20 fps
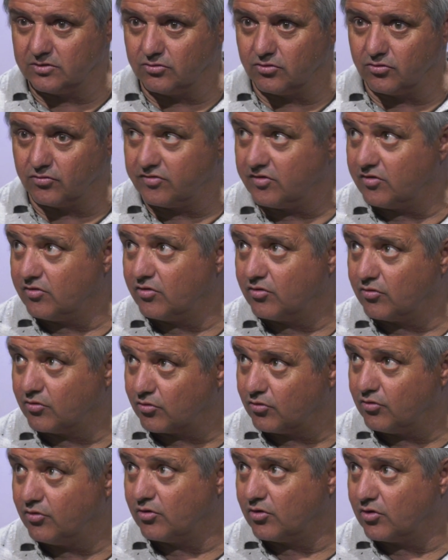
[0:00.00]
nos
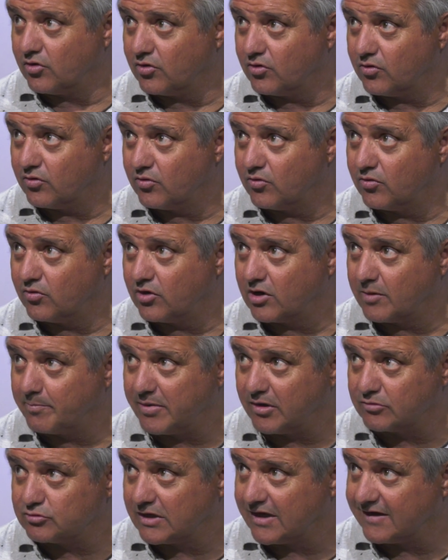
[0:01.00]
dijo las
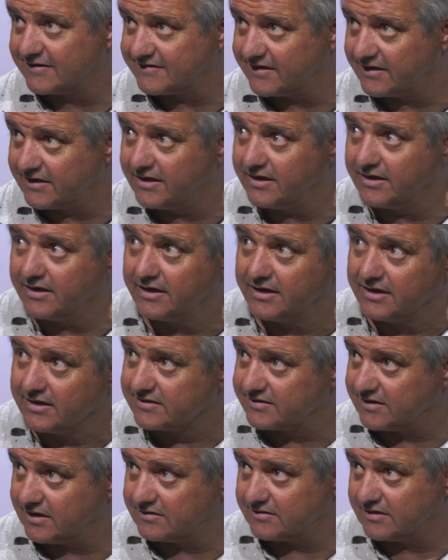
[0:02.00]
pautas a seguir,
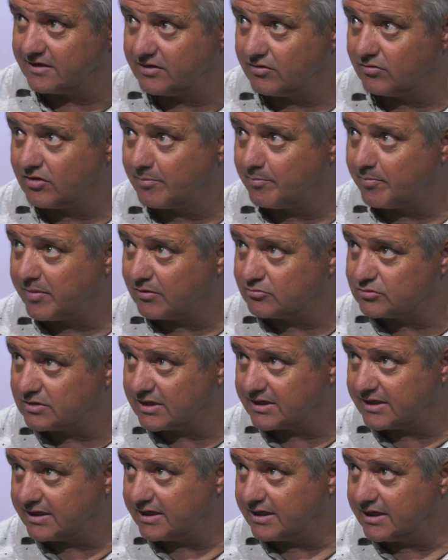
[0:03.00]
se han seguido las
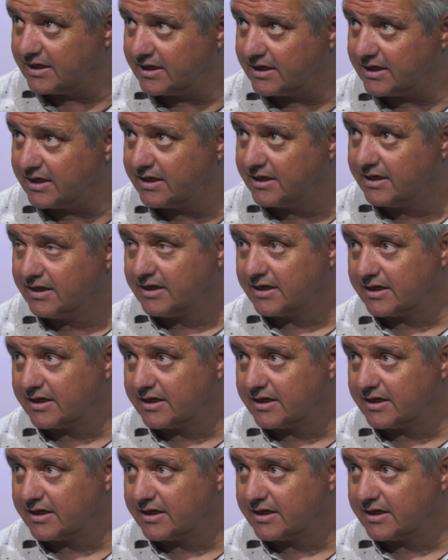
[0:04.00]
pautas que,